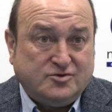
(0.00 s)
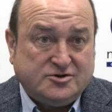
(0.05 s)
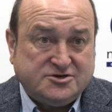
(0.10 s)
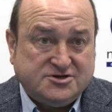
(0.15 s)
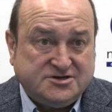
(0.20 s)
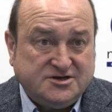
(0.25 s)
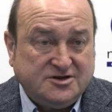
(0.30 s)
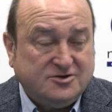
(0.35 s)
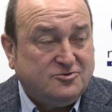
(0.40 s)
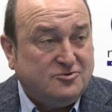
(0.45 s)

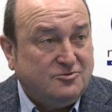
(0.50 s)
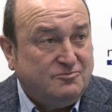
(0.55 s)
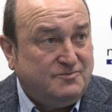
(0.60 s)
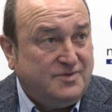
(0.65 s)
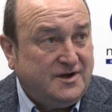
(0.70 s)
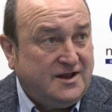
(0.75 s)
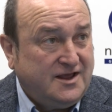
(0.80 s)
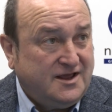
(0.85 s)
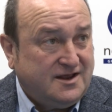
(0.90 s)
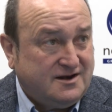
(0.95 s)
Pues sin
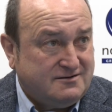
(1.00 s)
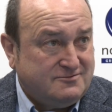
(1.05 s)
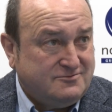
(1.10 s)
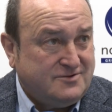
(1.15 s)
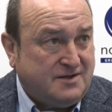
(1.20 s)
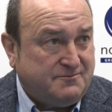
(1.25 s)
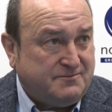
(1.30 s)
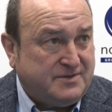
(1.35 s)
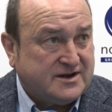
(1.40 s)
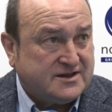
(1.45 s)
cumplir
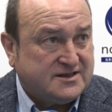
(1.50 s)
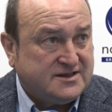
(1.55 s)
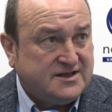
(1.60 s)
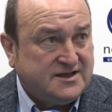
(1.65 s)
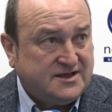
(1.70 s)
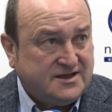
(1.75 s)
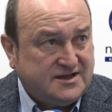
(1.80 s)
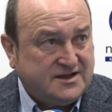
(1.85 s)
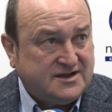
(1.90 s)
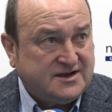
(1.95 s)
una
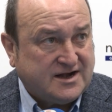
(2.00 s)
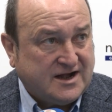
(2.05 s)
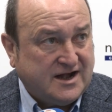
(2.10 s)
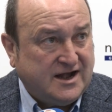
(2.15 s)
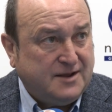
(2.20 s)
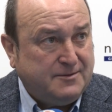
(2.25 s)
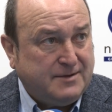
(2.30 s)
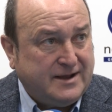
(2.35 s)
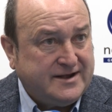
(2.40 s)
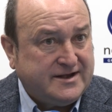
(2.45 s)
parte
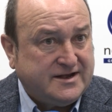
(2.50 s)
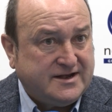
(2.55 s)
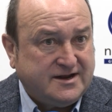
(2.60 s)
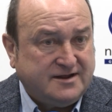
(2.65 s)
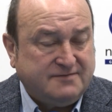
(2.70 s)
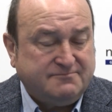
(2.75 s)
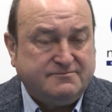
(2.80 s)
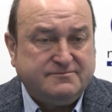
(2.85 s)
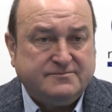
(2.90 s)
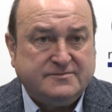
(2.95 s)

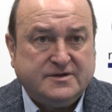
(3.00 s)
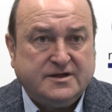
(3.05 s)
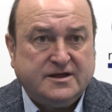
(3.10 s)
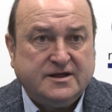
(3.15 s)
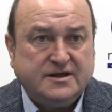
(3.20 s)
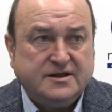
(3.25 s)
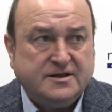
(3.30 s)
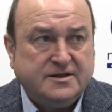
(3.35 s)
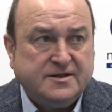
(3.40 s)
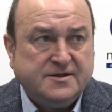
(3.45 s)
relevante. ¿eh?
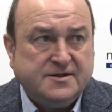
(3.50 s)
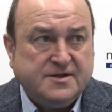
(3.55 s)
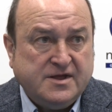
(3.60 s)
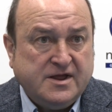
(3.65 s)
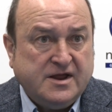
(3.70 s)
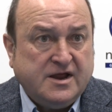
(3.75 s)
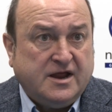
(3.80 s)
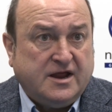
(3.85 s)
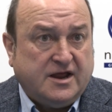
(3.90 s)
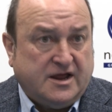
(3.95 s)
¿Porcentaje
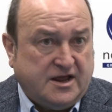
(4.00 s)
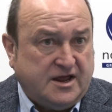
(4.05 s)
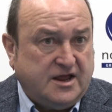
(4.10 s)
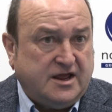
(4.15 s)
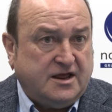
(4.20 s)
alto?